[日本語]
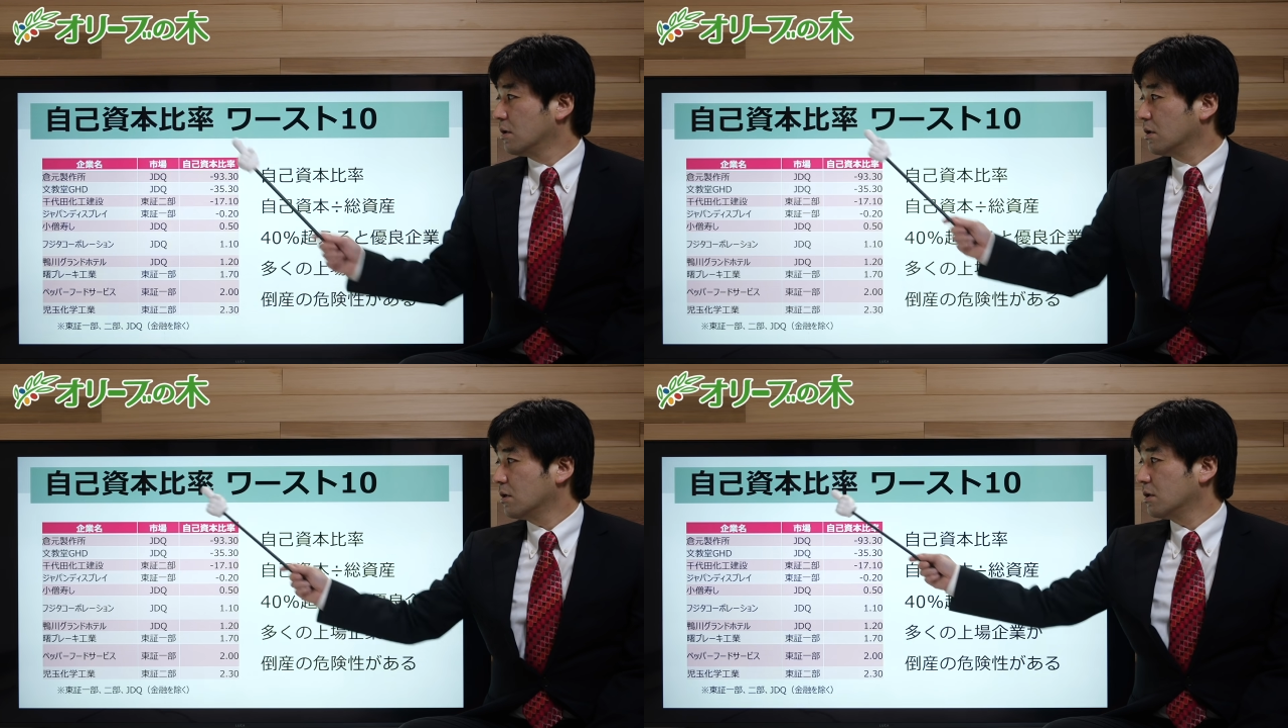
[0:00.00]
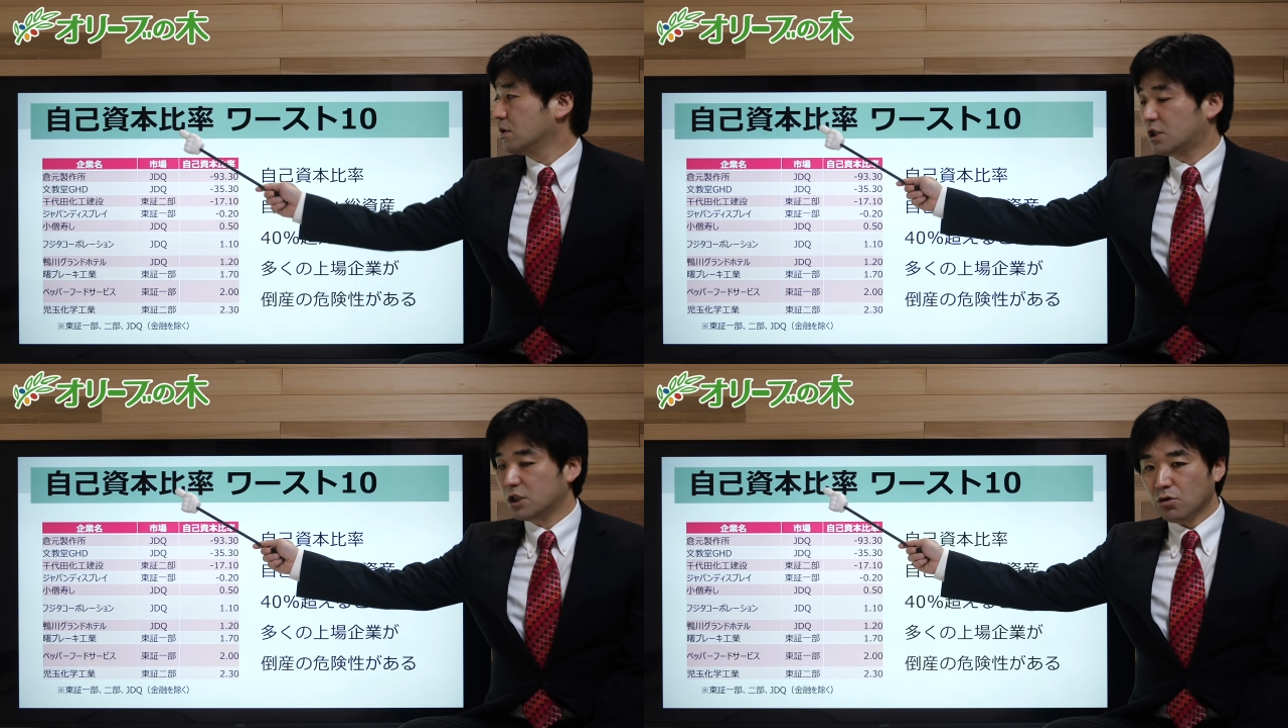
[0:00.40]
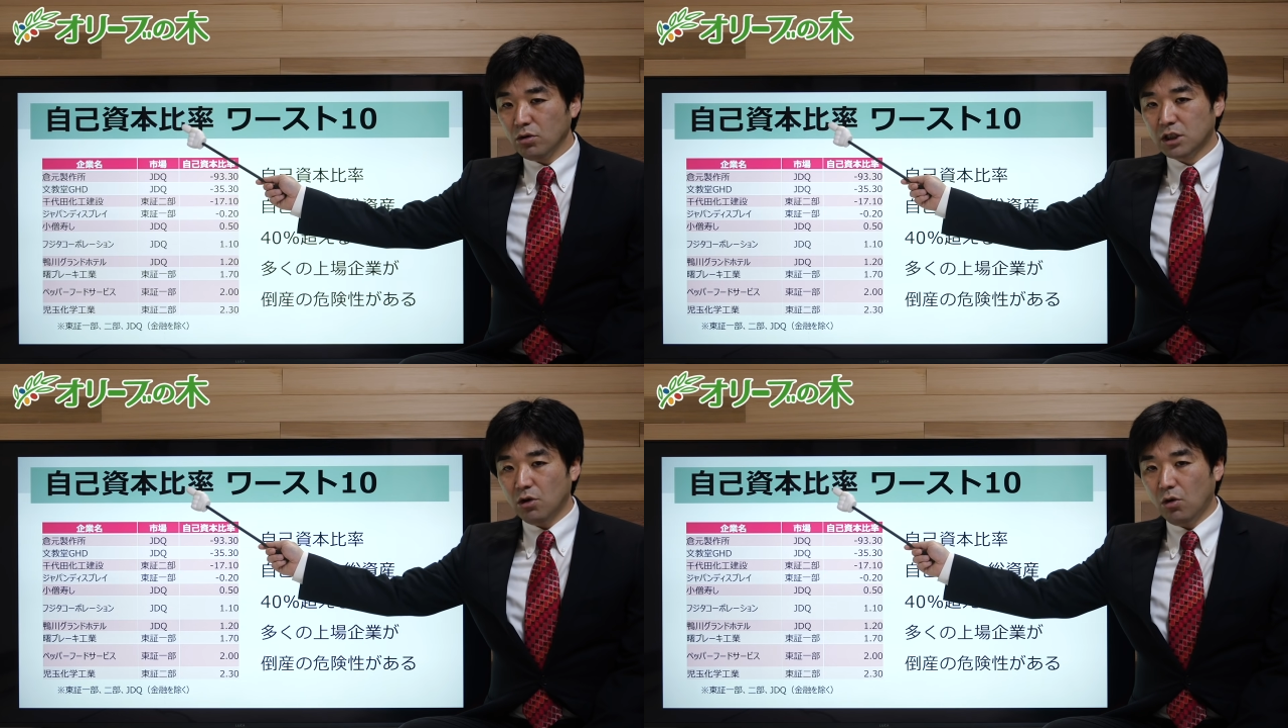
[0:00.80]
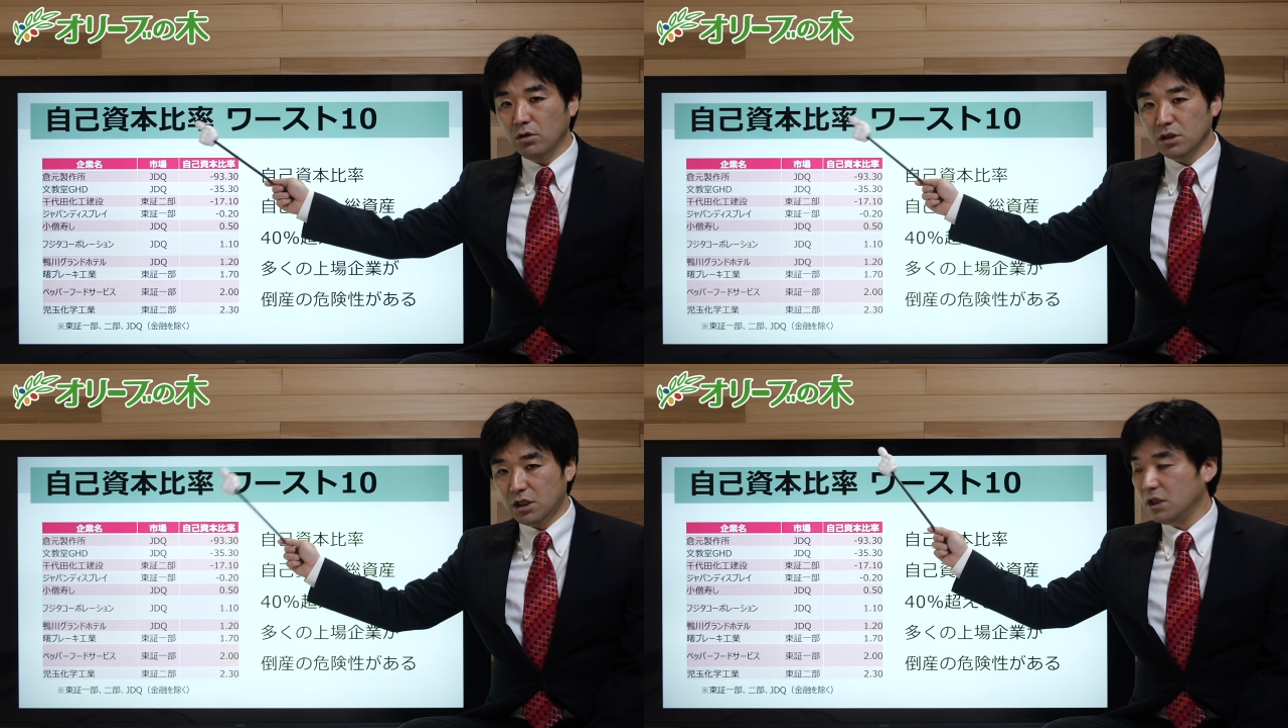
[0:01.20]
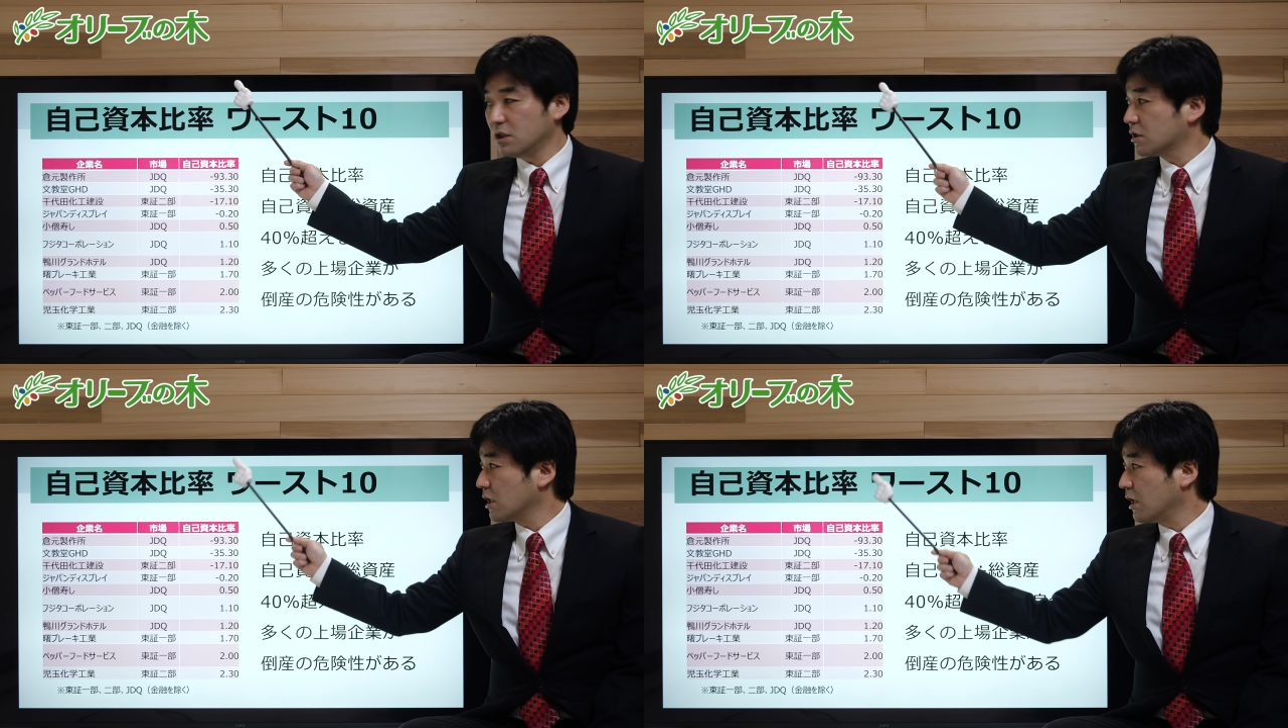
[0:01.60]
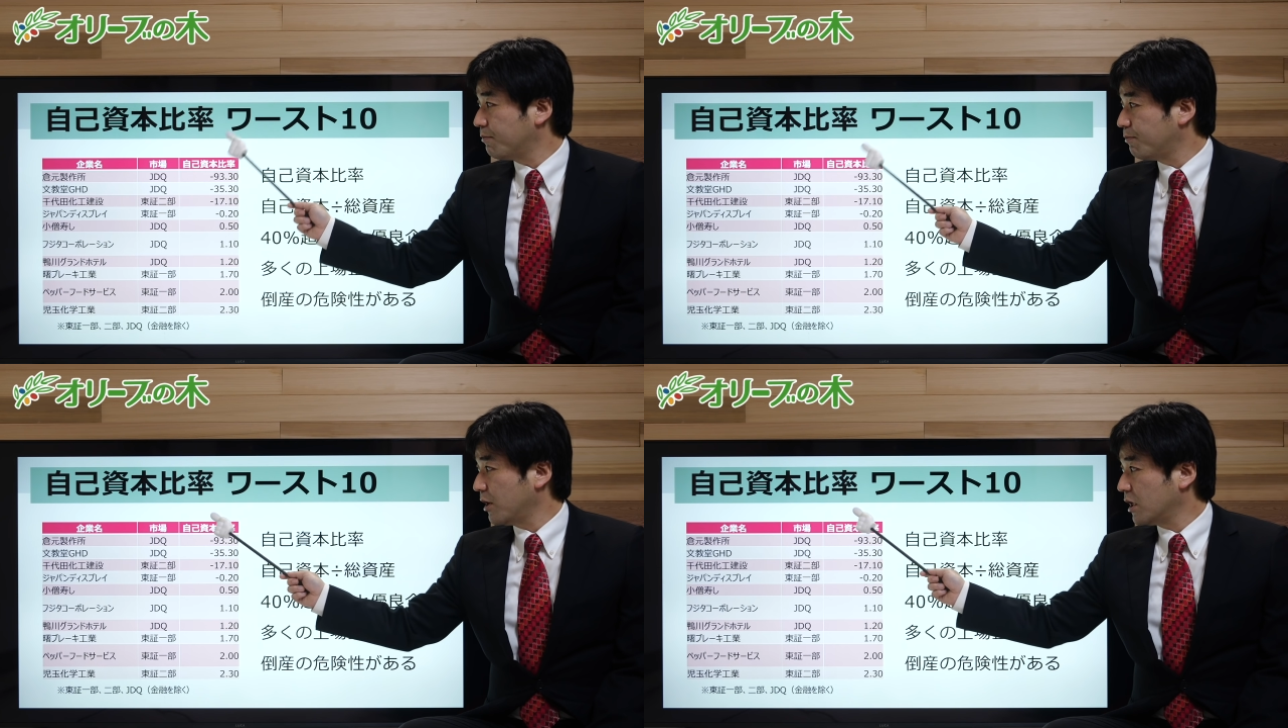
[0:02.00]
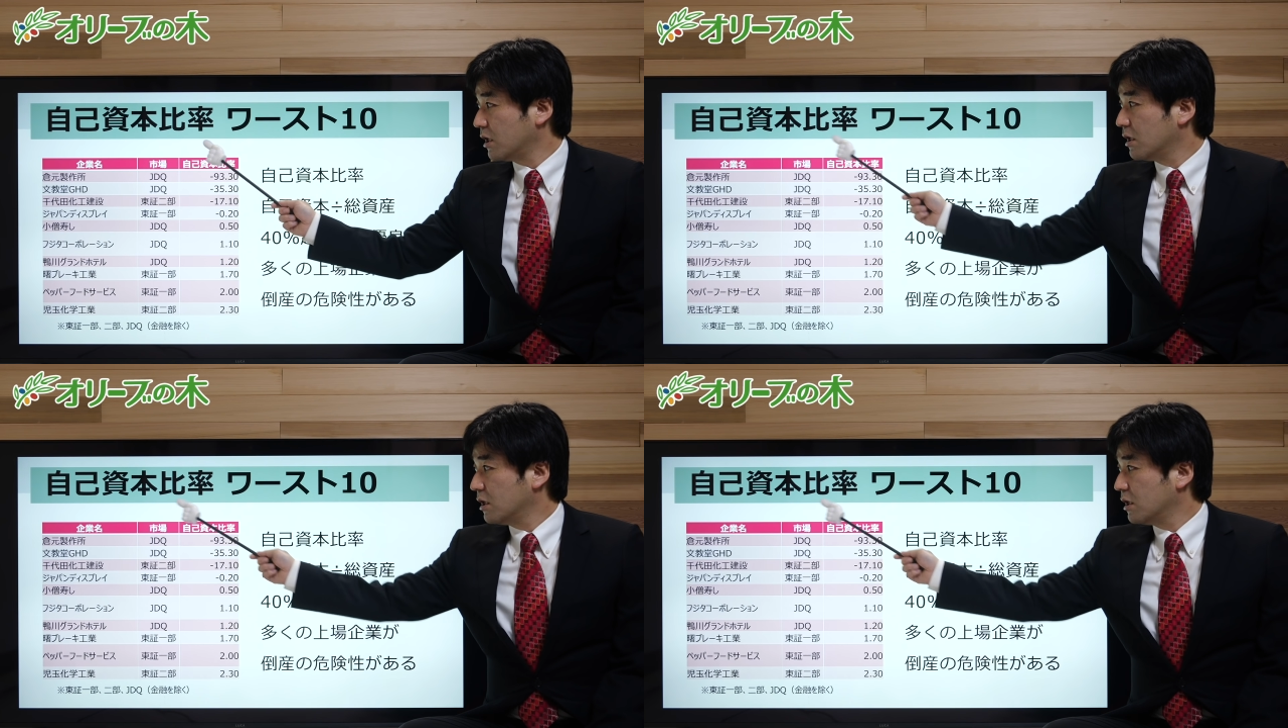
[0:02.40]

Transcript: えー、自己資本比率がやっぱり